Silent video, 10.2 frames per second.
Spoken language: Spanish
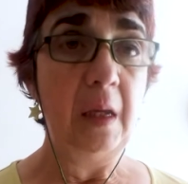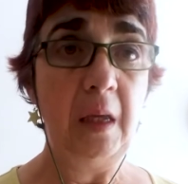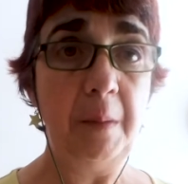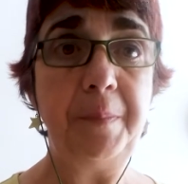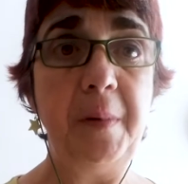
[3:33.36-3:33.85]

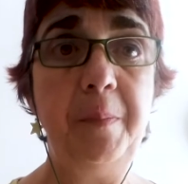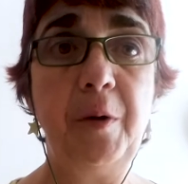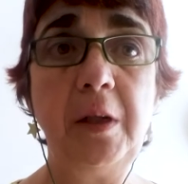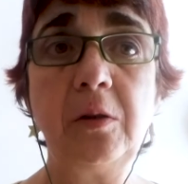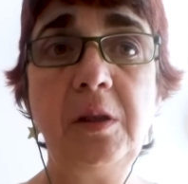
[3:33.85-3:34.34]
Y,
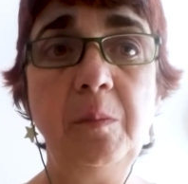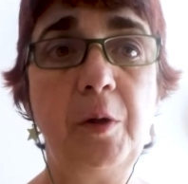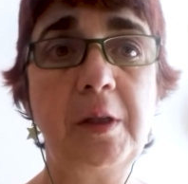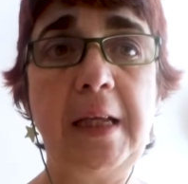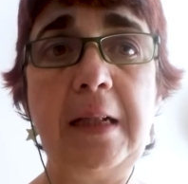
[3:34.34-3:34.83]
por eso es
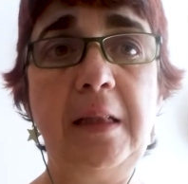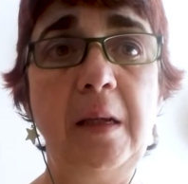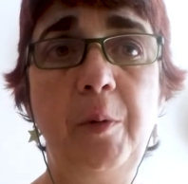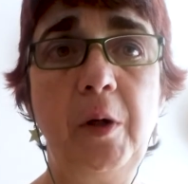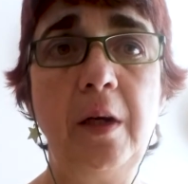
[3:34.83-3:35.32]

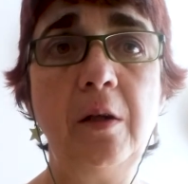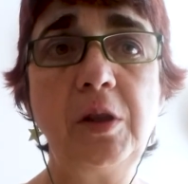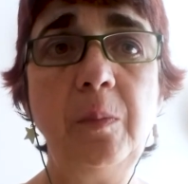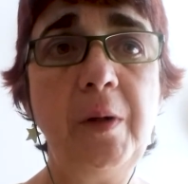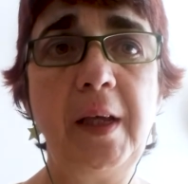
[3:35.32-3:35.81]
importante, porque no
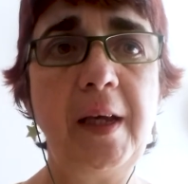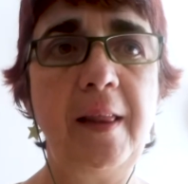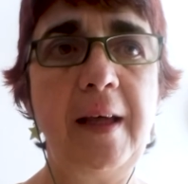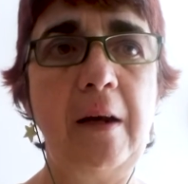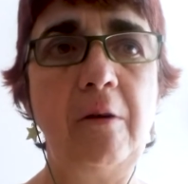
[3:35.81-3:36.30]
se puede
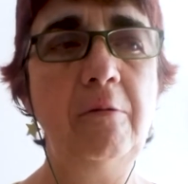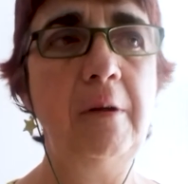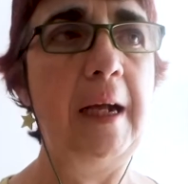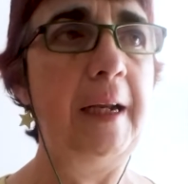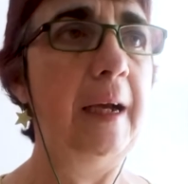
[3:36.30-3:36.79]
quedar
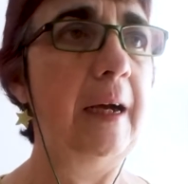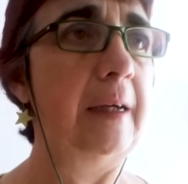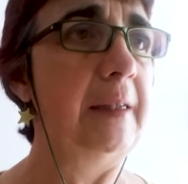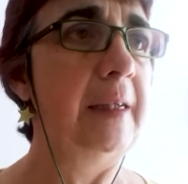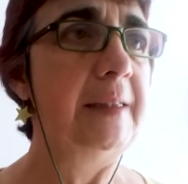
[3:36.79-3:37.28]
un
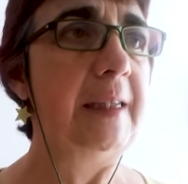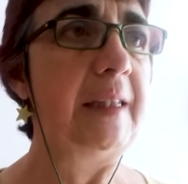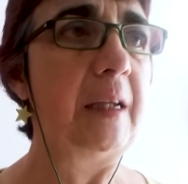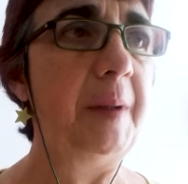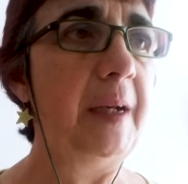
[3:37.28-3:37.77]
área
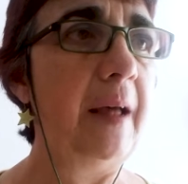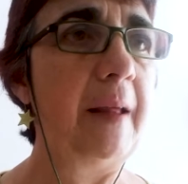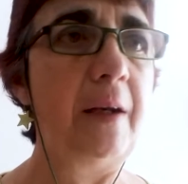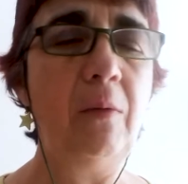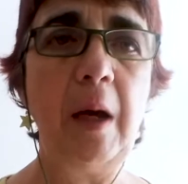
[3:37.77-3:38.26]

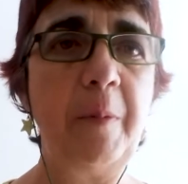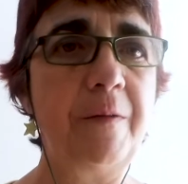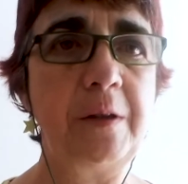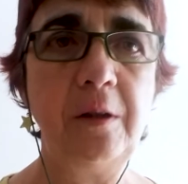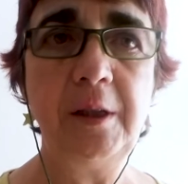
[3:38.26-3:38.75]
determinada ni una
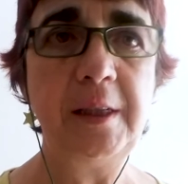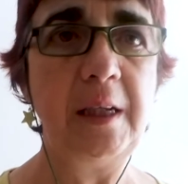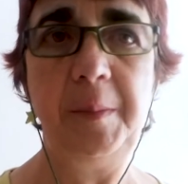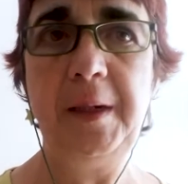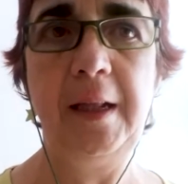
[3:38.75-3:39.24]
profesión
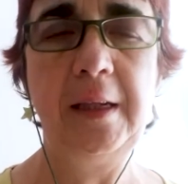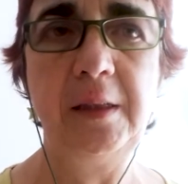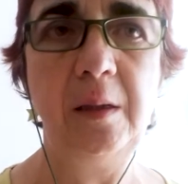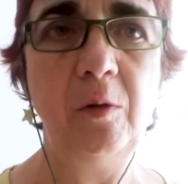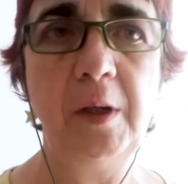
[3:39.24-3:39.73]
determinada
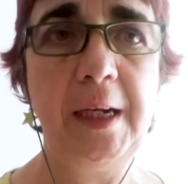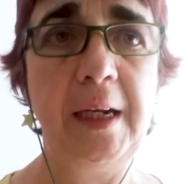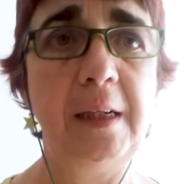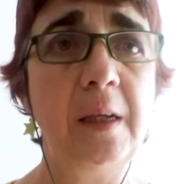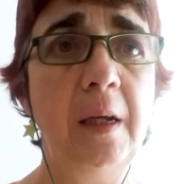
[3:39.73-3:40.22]
sin
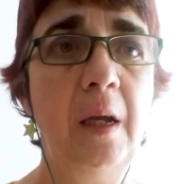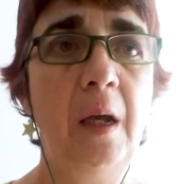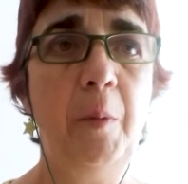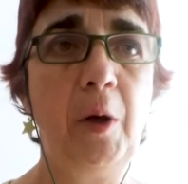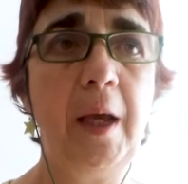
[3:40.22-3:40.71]
mujeres,
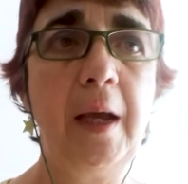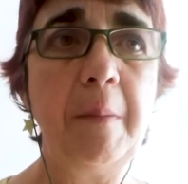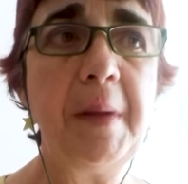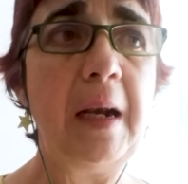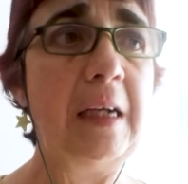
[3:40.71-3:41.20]
porque
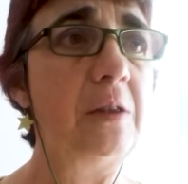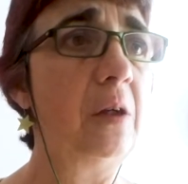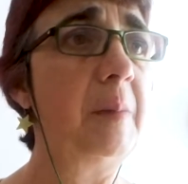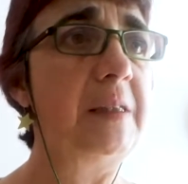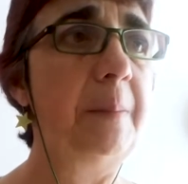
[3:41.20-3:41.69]
cambian las
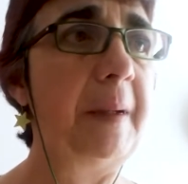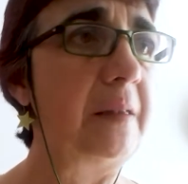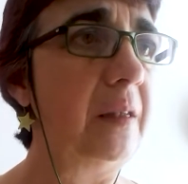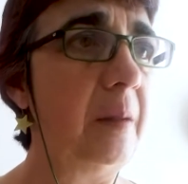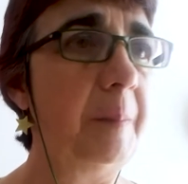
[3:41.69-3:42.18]
normas de
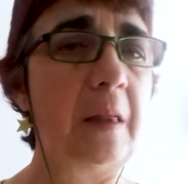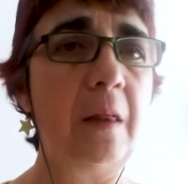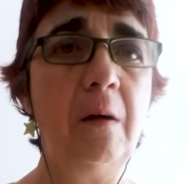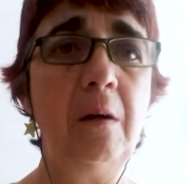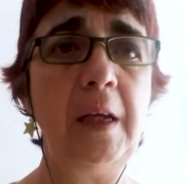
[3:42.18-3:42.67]

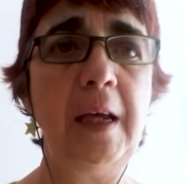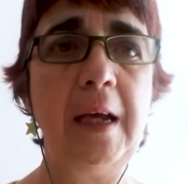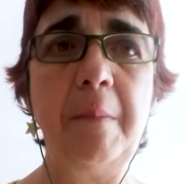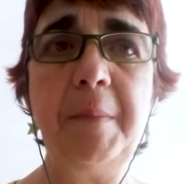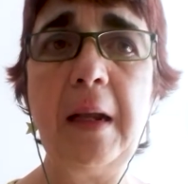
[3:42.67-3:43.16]
participación y
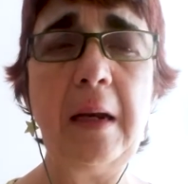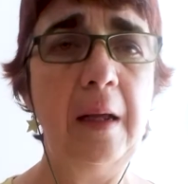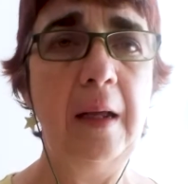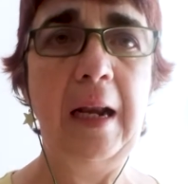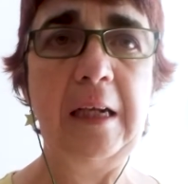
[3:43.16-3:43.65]
cambian
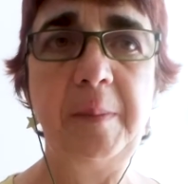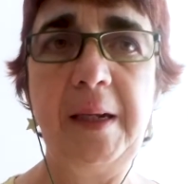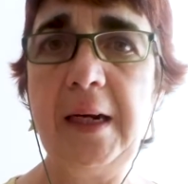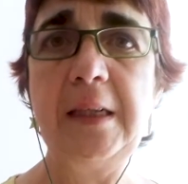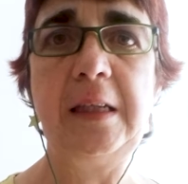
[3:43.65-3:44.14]
las
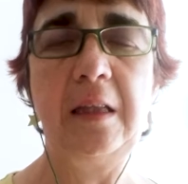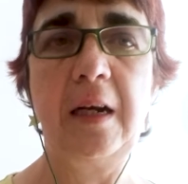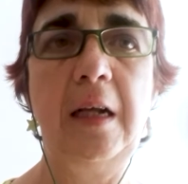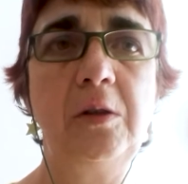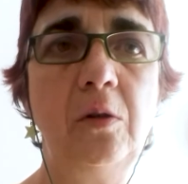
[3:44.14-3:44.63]
maneras de
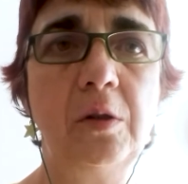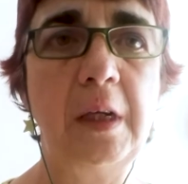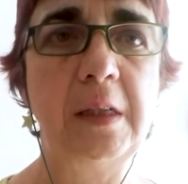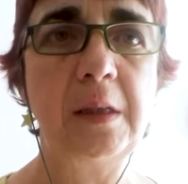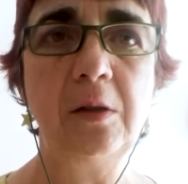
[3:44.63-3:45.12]
hacer las
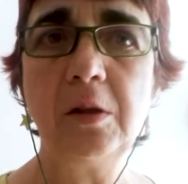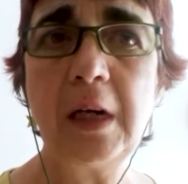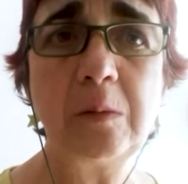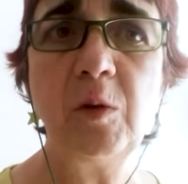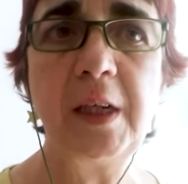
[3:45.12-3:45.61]
cosas. Entonces
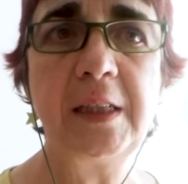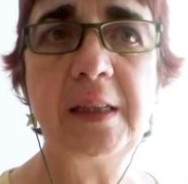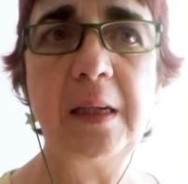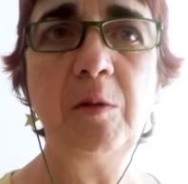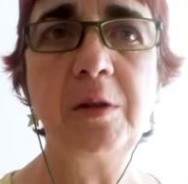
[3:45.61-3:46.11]
las
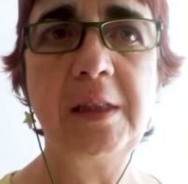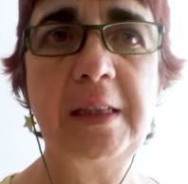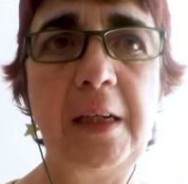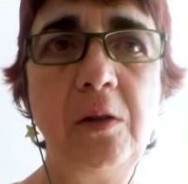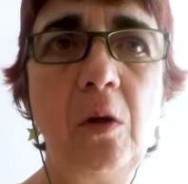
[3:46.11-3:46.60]
mujeres tenemos que
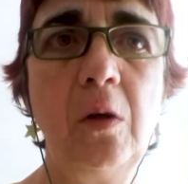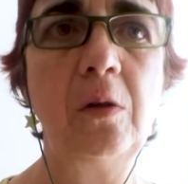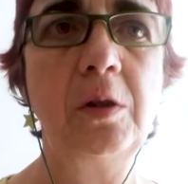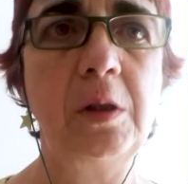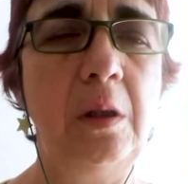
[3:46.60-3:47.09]
estar en
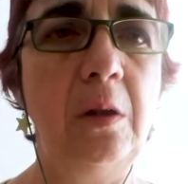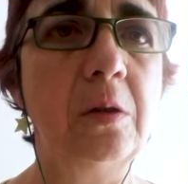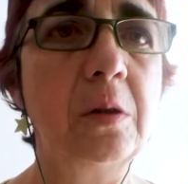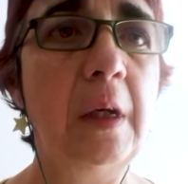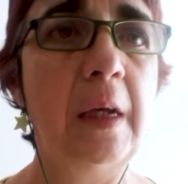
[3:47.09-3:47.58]
todos los
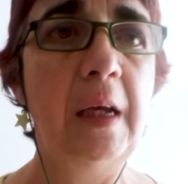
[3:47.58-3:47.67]
sitios.